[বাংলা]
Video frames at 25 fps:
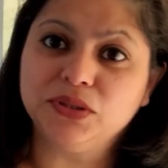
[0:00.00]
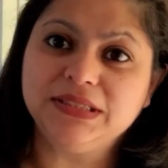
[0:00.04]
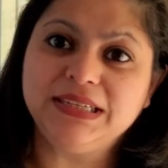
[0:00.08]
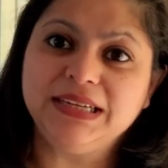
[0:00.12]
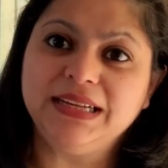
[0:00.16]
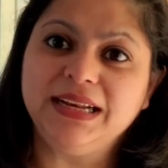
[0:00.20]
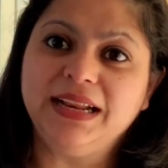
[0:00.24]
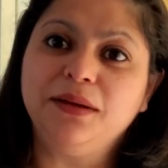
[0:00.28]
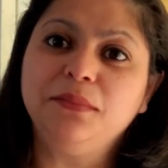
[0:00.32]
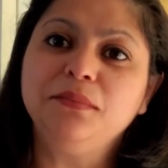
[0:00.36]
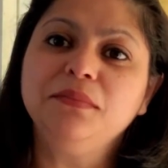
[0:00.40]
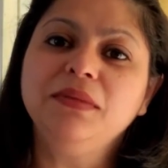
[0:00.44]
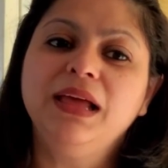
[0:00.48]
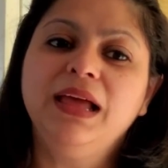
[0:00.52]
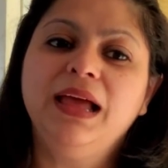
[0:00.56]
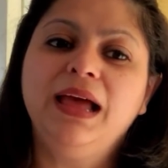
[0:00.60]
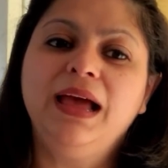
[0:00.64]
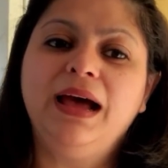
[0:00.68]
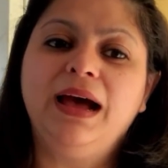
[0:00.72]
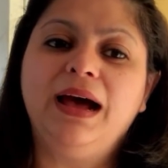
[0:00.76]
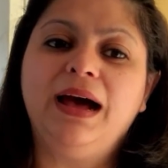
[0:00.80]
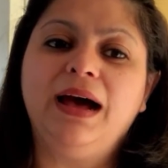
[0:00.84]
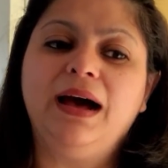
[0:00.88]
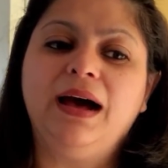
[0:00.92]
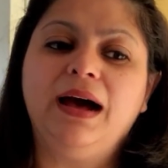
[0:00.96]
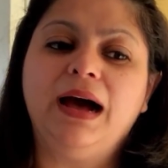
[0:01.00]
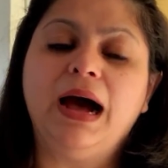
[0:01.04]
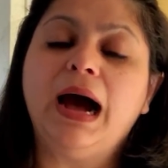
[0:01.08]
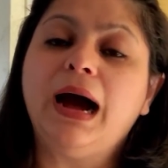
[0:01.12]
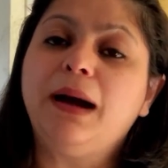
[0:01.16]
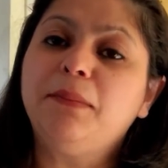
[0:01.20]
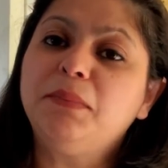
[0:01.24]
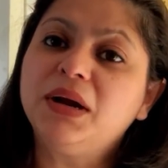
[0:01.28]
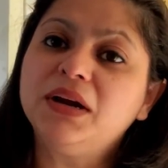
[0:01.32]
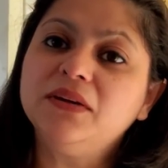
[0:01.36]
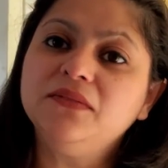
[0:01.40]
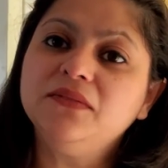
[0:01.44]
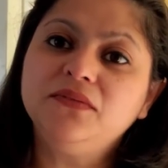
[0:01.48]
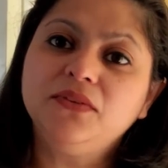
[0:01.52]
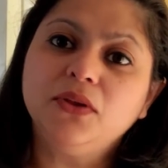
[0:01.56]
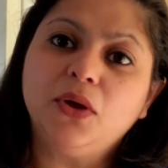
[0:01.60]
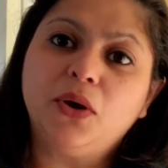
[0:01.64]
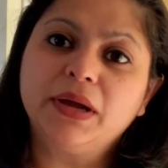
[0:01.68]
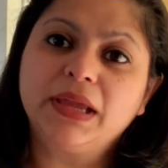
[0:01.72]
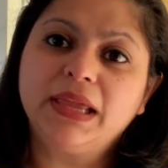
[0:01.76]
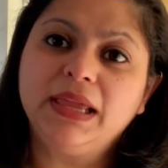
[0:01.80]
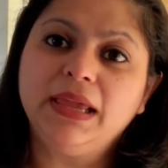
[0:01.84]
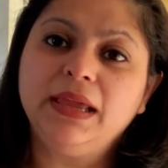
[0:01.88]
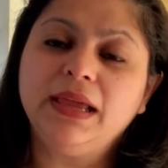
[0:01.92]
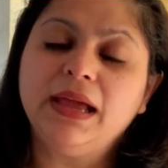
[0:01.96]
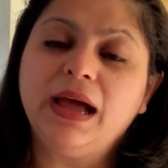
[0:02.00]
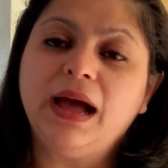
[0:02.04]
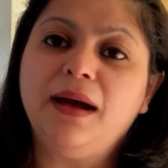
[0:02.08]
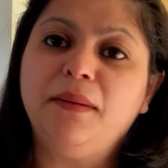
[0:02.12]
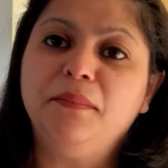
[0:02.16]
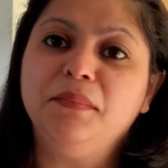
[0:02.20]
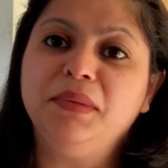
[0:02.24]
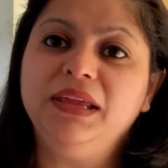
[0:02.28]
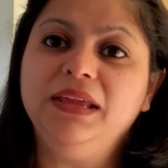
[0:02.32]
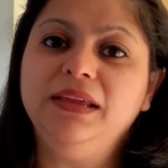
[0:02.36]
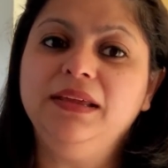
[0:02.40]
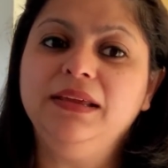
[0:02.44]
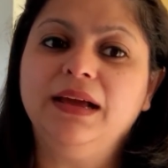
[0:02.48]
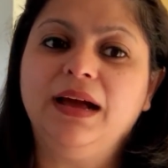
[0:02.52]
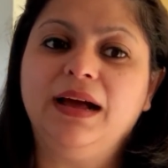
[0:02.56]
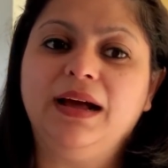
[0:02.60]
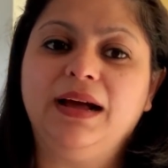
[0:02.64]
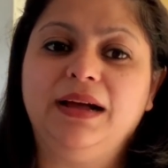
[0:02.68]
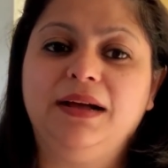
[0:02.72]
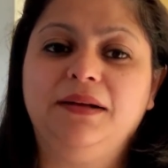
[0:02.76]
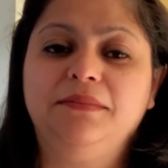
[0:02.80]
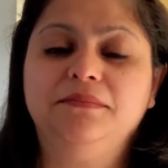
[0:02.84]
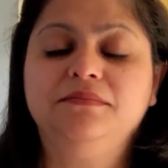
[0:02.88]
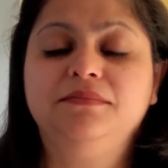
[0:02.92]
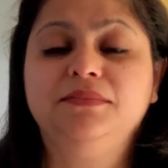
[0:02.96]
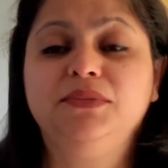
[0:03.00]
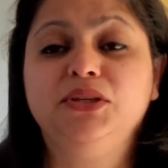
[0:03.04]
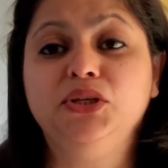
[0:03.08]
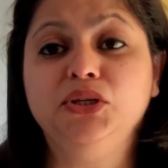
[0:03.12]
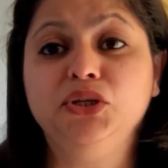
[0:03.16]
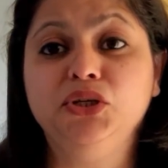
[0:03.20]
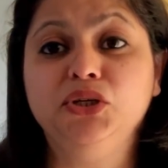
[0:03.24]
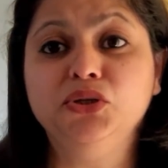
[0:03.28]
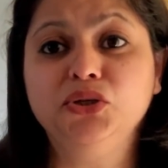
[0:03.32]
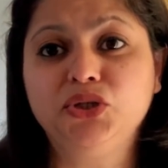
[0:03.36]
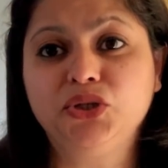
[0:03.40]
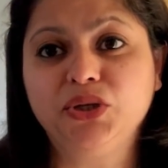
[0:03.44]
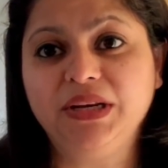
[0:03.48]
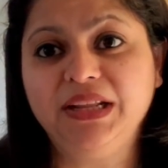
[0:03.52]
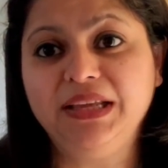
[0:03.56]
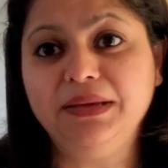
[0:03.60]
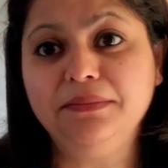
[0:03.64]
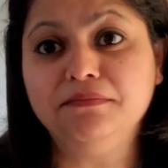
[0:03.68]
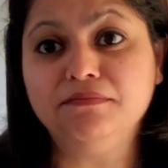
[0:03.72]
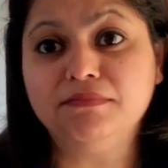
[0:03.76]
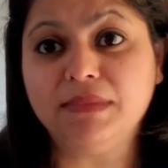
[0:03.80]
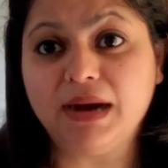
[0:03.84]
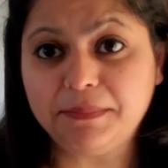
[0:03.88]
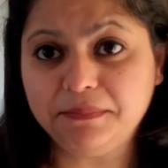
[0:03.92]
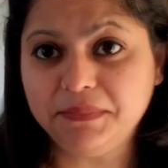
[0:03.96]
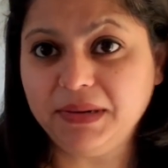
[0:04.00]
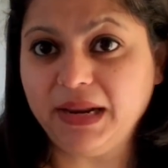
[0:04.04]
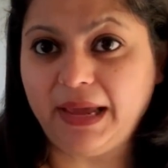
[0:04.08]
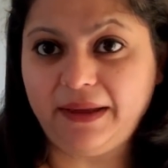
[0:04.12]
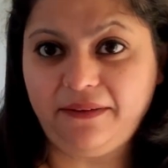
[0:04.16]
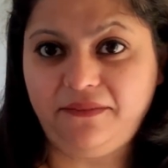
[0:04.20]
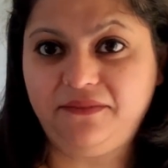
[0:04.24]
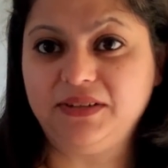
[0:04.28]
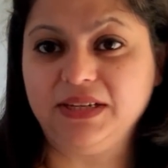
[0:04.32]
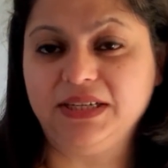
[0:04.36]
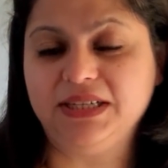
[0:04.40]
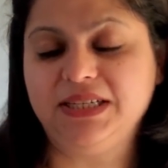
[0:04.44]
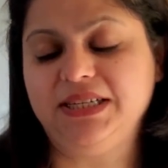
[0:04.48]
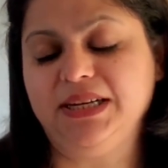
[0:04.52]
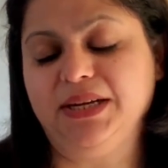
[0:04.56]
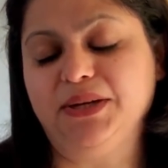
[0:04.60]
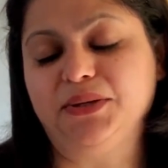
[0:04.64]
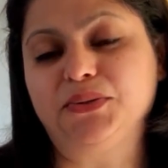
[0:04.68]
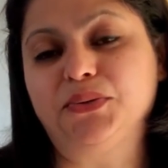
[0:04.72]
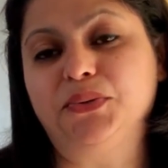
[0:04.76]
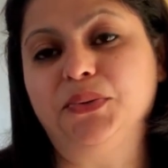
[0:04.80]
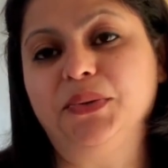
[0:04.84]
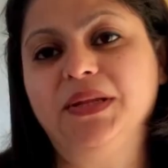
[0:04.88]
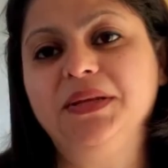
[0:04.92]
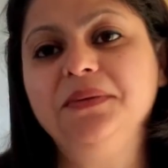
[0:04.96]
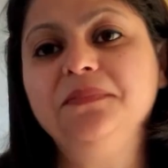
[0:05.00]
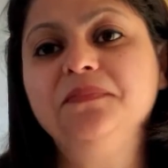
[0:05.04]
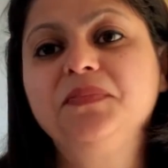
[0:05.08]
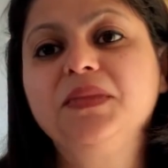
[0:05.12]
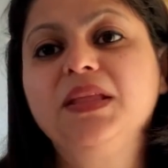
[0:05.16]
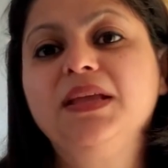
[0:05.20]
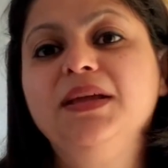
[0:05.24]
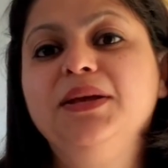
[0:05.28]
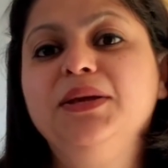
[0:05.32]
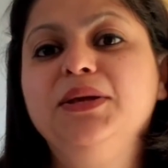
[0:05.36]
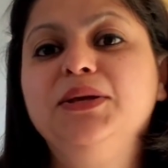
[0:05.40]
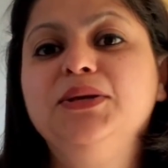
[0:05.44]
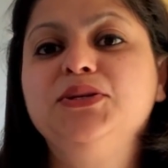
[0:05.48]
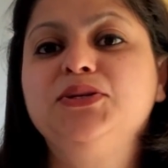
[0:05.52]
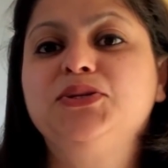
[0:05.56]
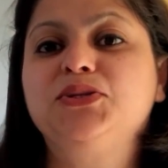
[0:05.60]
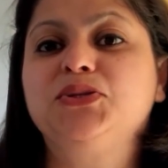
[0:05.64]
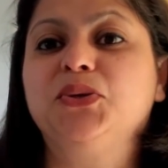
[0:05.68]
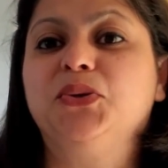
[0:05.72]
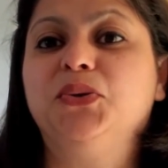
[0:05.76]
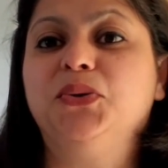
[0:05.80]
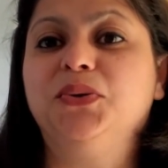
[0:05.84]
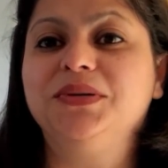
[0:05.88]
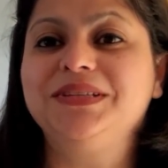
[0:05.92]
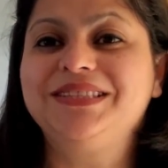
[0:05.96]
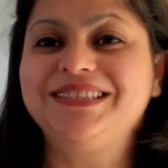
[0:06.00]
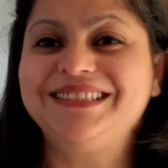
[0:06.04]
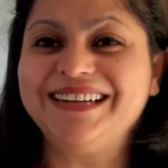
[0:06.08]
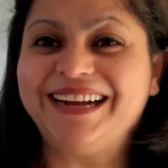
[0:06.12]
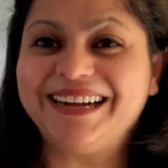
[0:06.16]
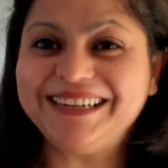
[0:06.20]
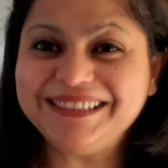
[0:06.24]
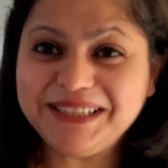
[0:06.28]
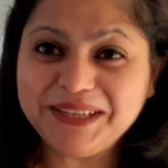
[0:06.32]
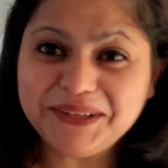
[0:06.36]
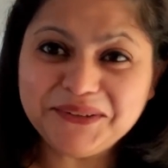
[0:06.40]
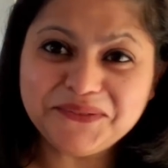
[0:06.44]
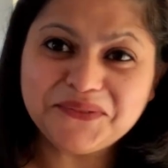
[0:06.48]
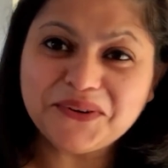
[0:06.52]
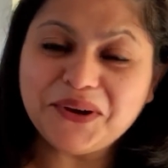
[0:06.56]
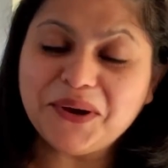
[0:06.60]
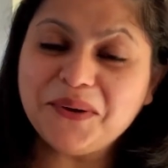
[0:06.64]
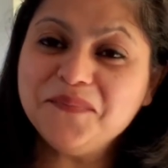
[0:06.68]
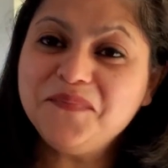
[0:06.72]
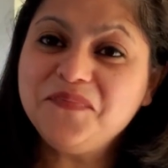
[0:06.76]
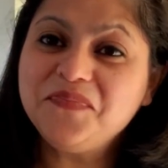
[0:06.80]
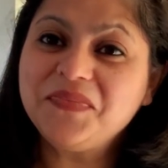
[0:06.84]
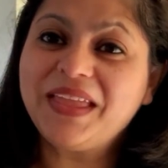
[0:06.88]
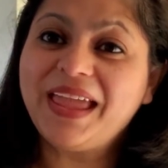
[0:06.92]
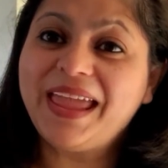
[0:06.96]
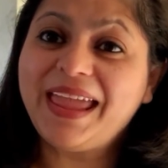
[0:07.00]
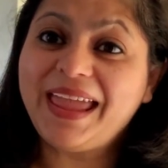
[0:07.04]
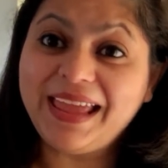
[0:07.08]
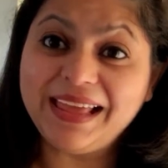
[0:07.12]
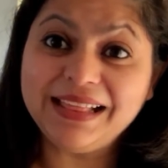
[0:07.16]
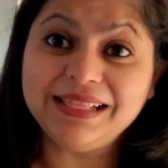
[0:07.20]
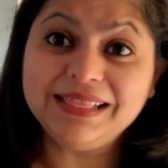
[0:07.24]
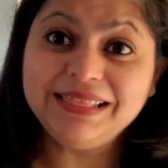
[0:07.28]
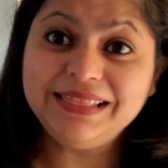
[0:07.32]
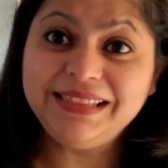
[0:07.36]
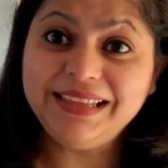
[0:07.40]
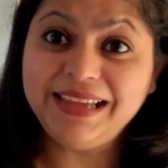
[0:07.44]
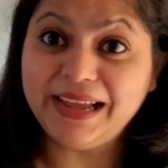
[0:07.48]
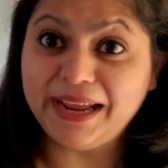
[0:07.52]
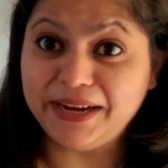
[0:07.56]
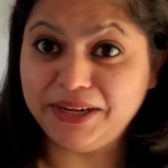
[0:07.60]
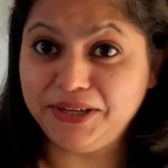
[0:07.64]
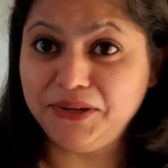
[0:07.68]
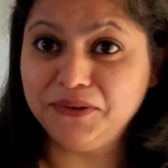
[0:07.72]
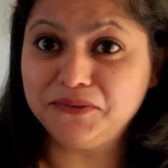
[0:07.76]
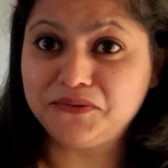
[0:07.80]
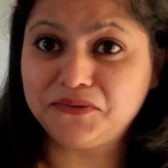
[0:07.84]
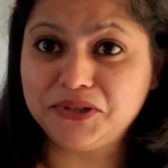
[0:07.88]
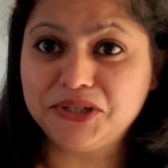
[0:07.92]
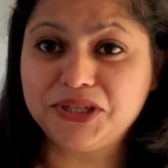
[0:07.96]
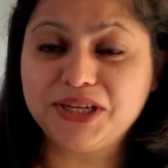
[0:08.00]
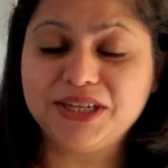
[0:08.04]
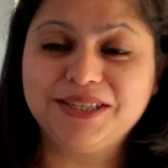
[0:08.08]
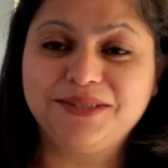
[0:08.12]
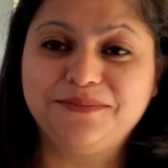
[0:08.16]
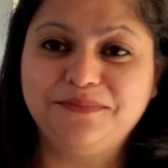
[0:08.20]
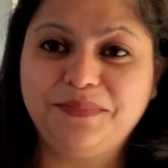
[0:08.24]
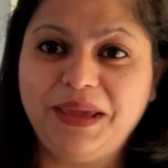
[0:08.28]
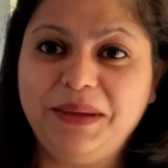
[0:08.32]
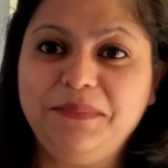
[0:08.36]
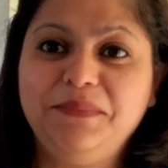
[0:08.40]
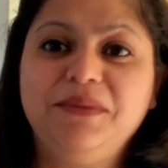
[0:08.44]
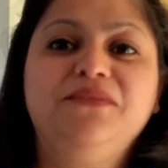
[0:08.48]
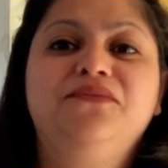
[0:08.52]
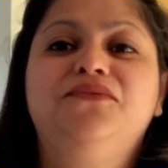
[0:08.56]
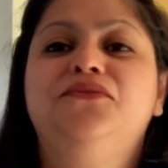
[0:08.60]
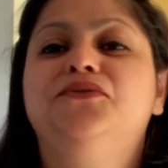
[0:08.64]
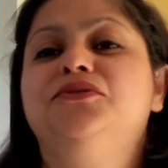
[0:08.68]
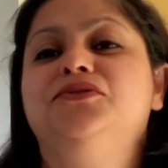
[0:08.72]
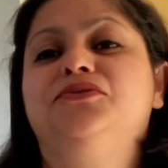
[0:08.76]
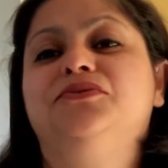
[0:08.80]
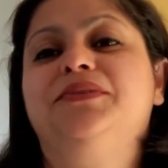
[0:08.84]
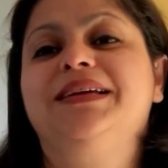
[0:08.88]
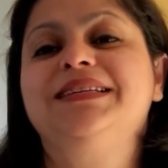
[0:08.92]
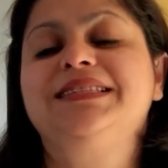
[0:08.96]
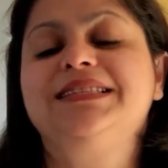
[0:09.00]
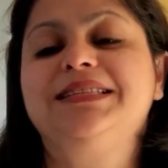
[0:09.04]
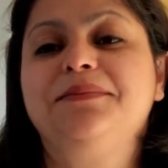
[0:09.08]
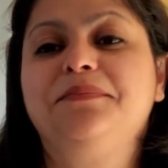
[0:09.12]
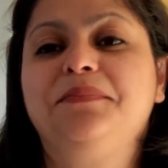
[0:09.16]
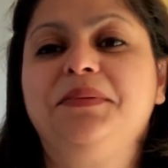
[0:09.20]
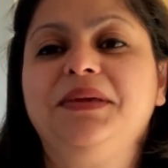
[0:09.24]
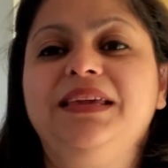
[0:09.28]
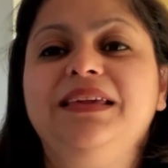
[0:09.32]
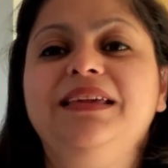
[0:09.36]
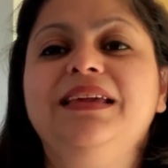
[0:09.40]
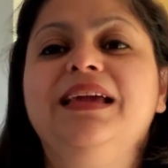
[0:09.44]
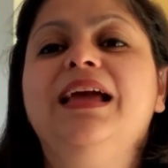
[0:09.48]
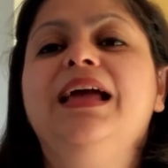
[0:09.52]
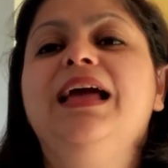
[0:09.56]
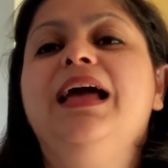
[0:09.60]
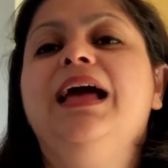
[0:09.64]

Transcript: বলছিলাম আমার ব্লগে আমি ইউজুয়ালি মাম লাইফটা শেয়ার করি সো স্টার্টিং ফ্রম হেলদি অ্যান্ড নিউট্রিশাস বেবি ফুড রেসিপি